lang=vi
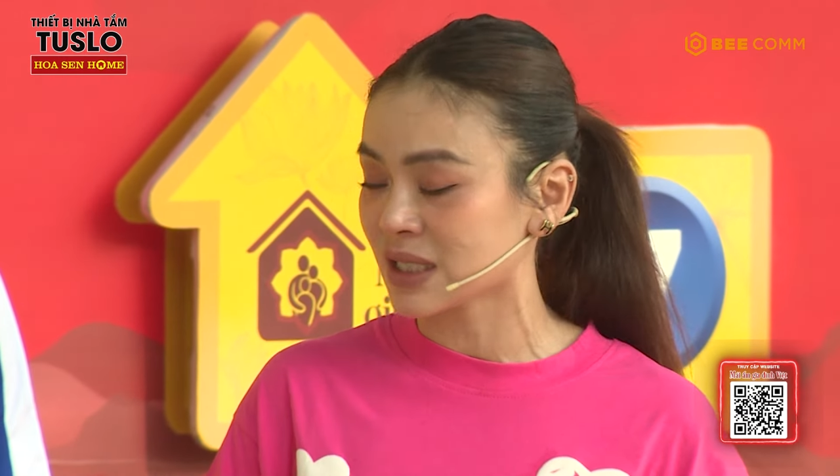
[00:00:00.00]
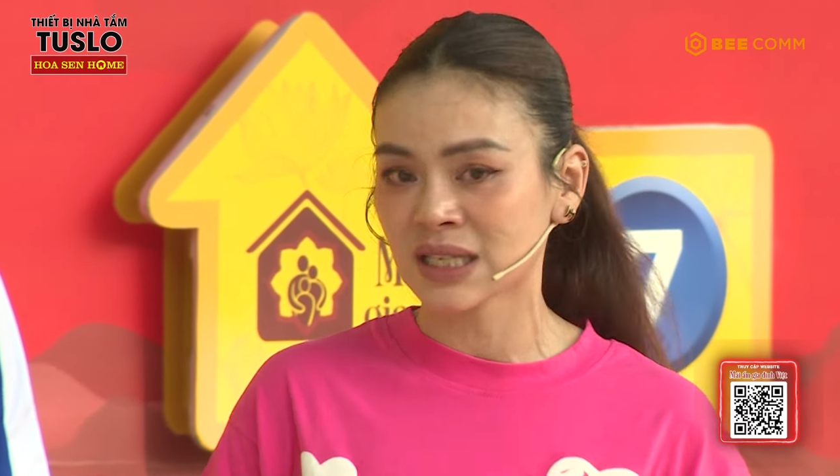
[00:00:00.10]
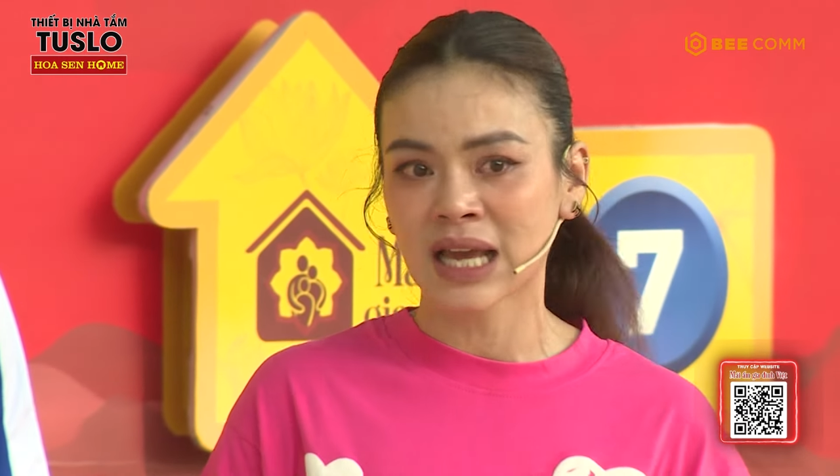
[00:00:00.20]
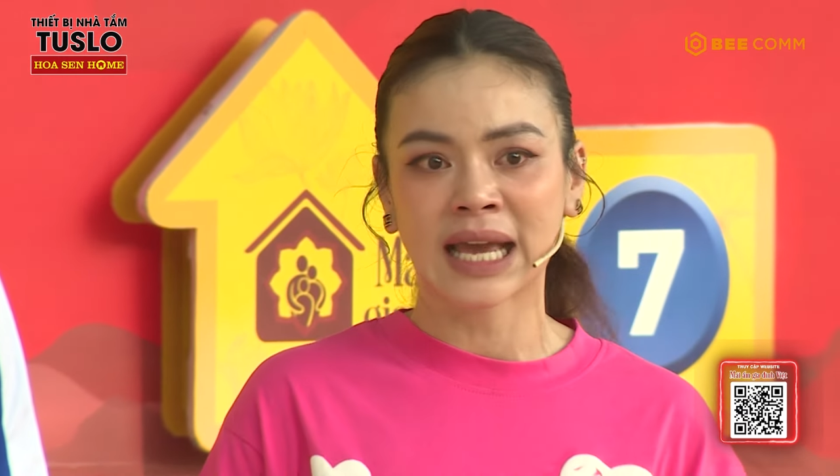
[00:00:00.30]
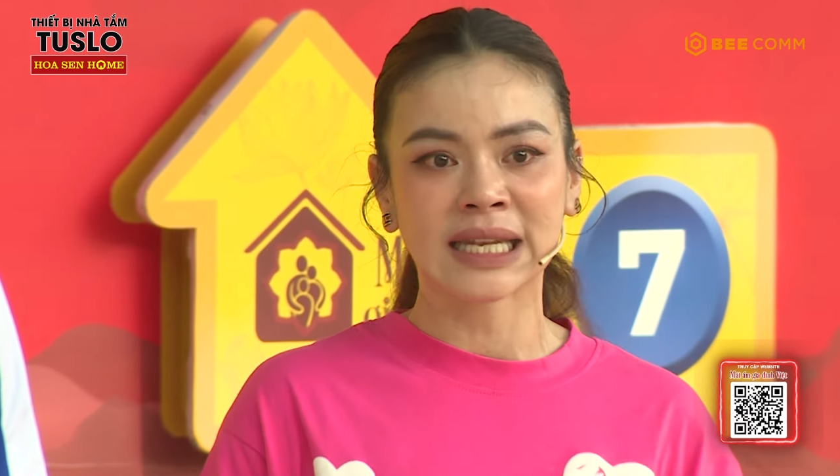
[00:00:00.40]

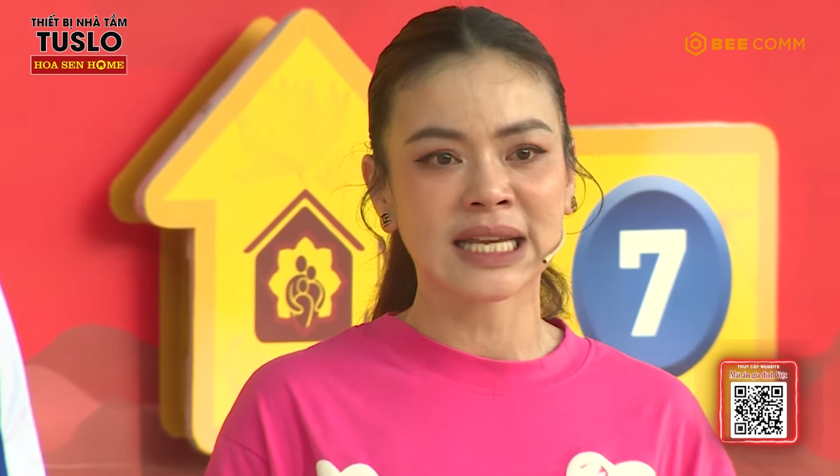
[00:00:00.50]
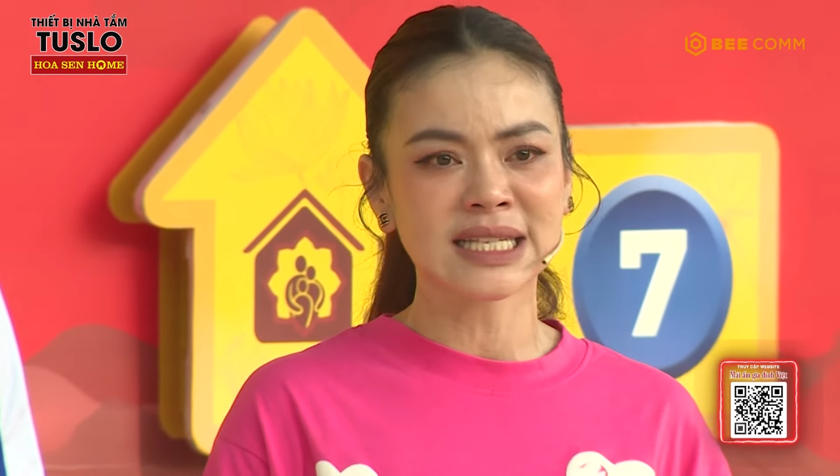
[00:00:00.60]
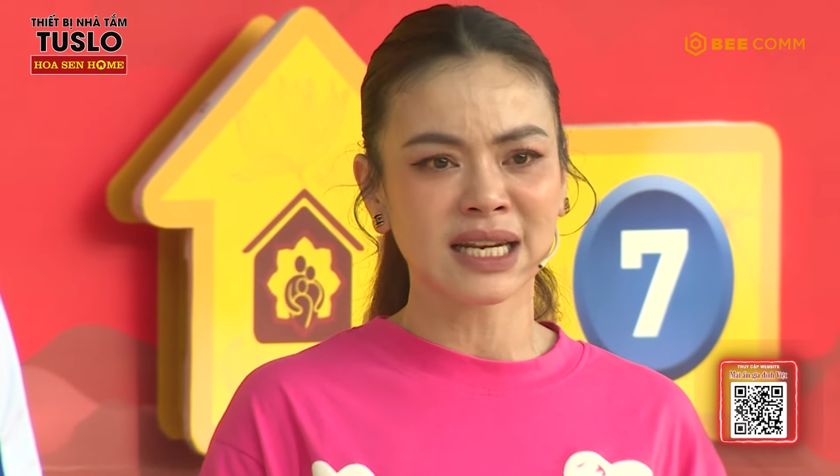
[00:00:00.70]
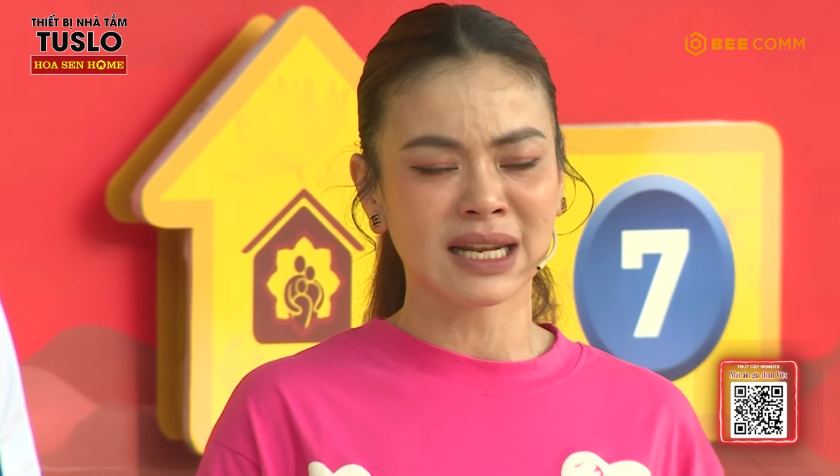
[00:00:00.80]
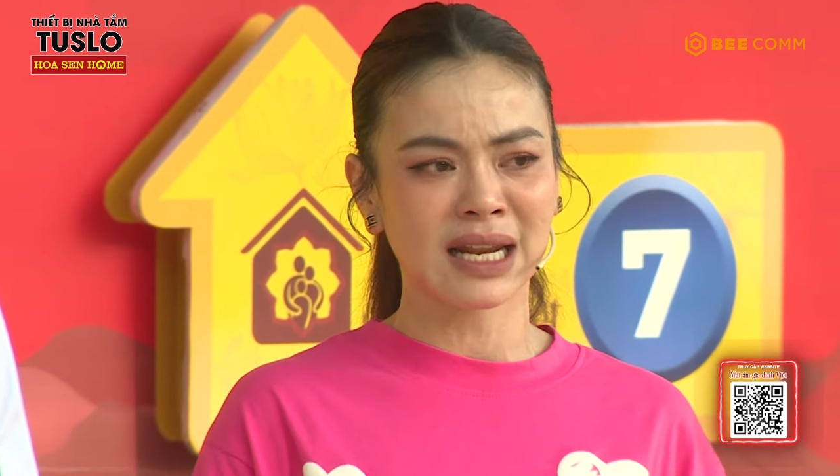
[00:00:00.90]
thì hãy nghĩ
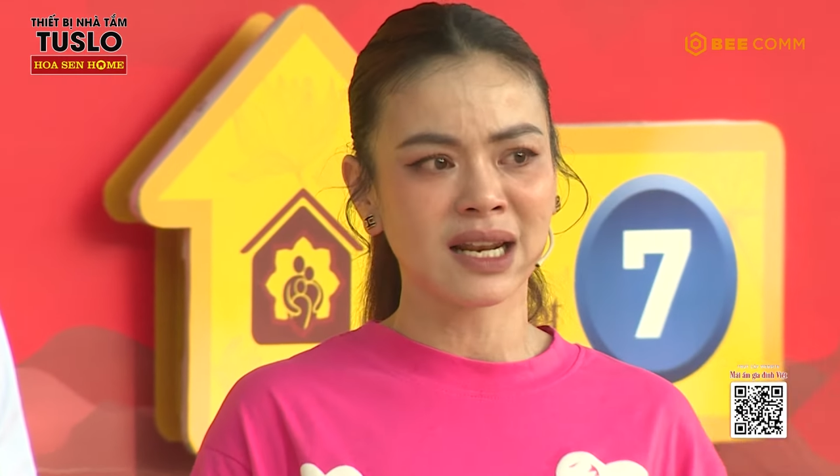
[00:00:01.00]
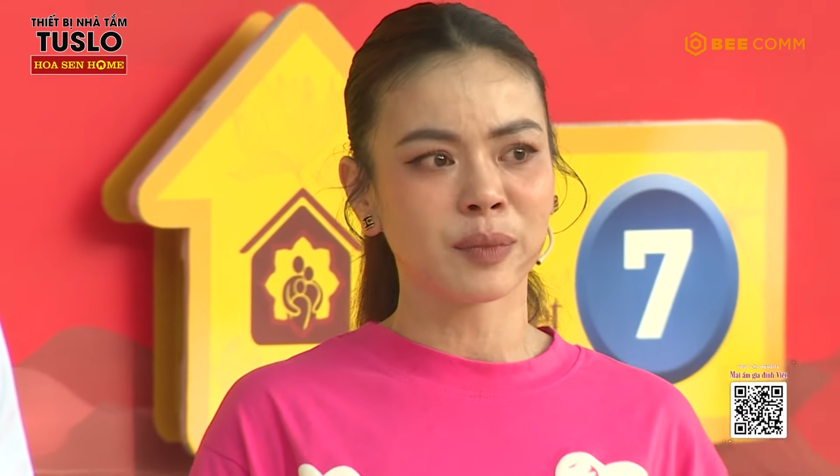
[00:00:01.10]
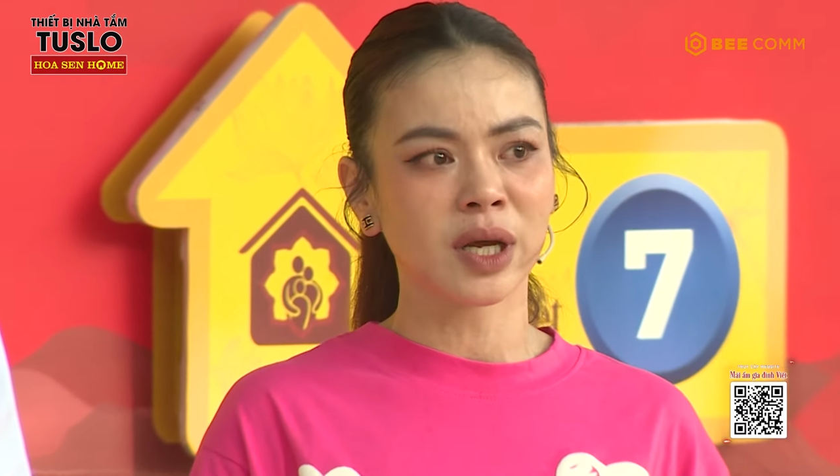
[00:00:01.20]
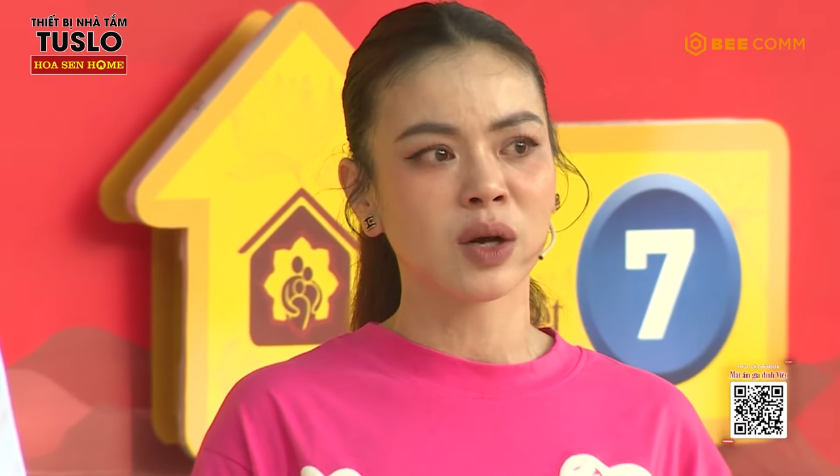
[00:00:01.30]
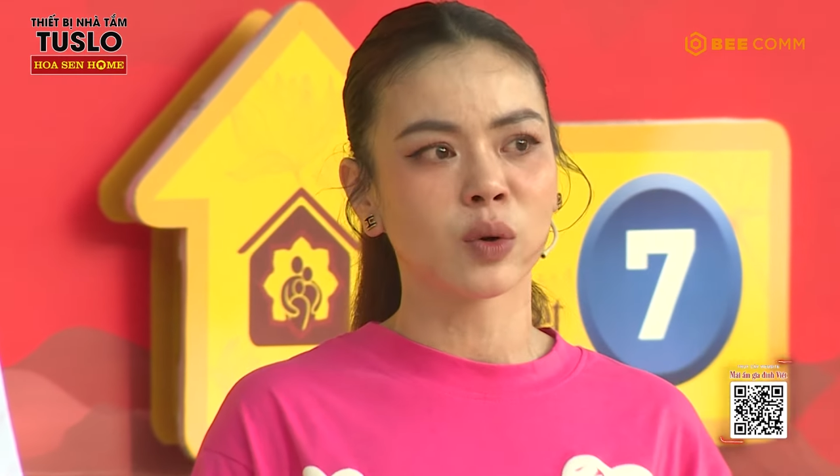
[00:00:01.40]
rằng là đấy là
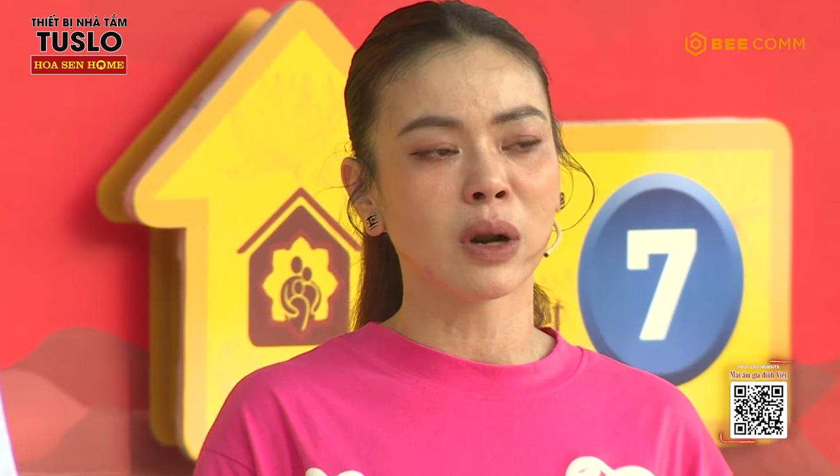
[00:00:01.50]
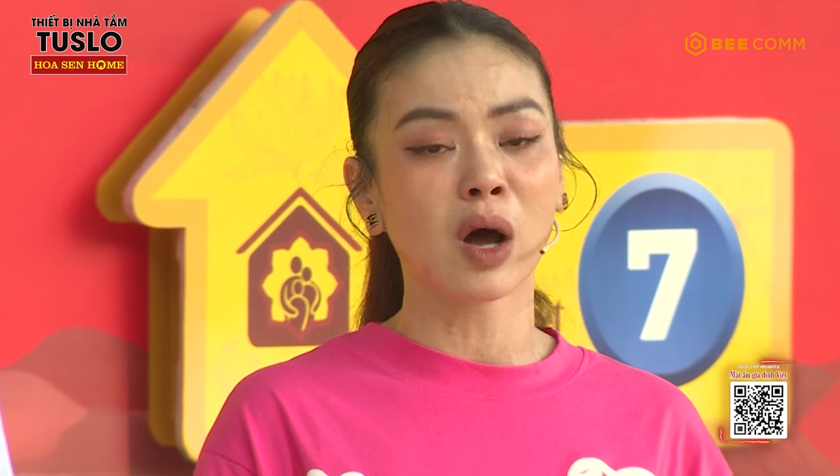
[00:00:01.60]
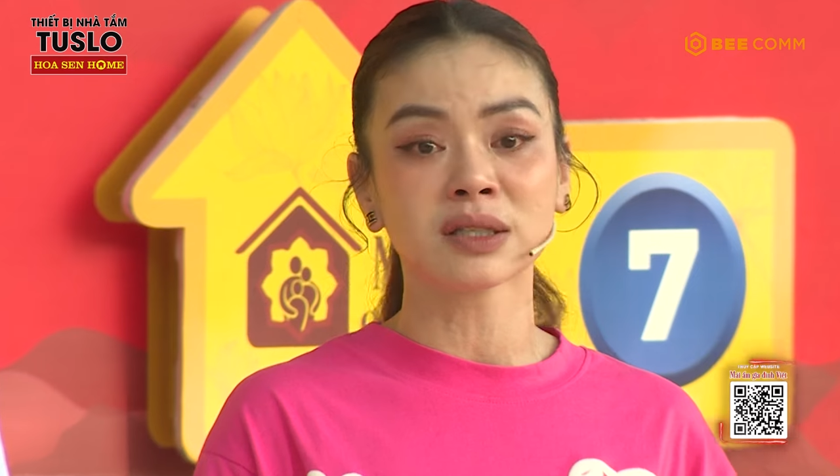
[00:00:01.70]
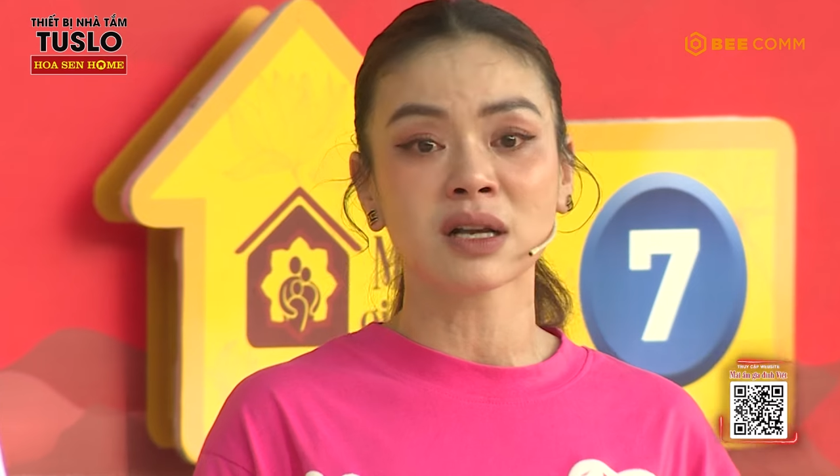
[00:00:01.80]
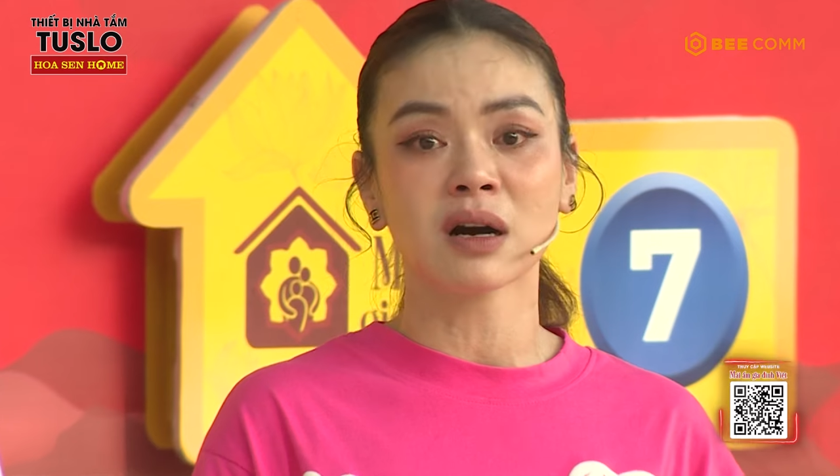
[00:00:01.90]
một cái điều
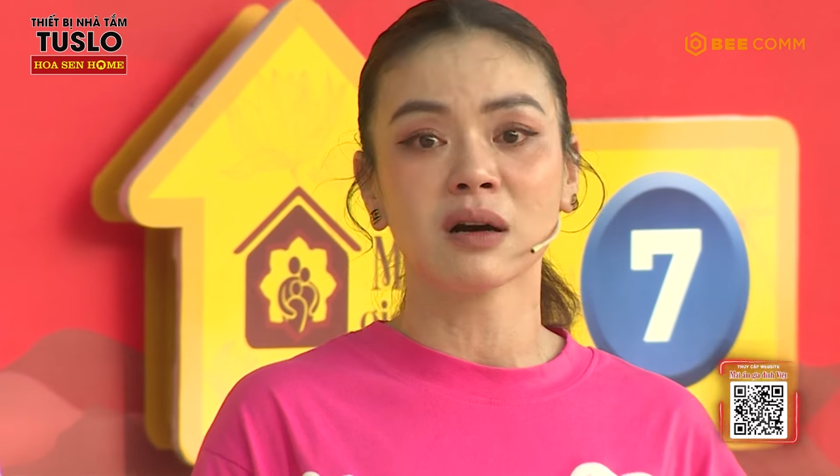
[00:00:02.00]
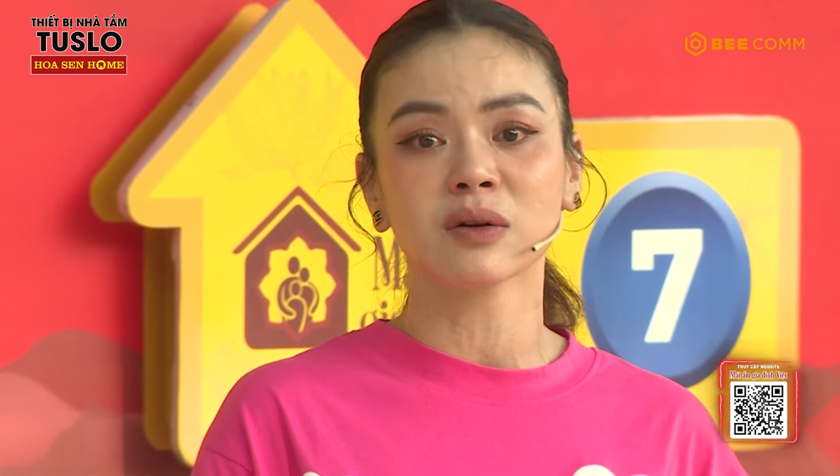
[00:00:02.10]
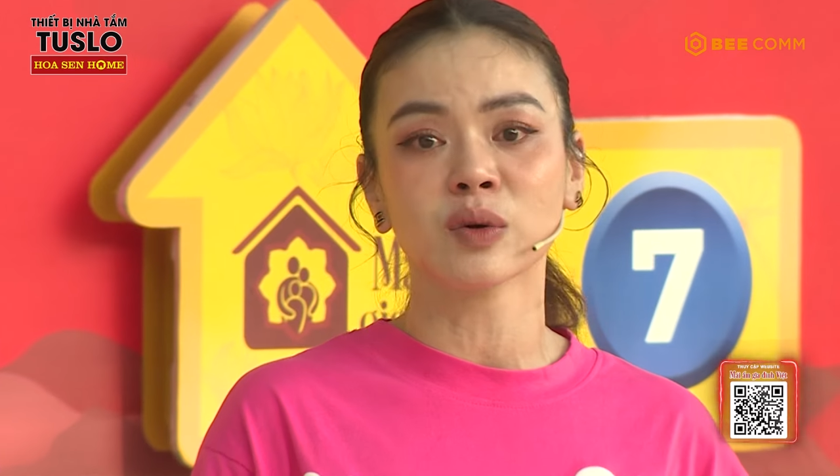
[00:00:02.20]
lo sợ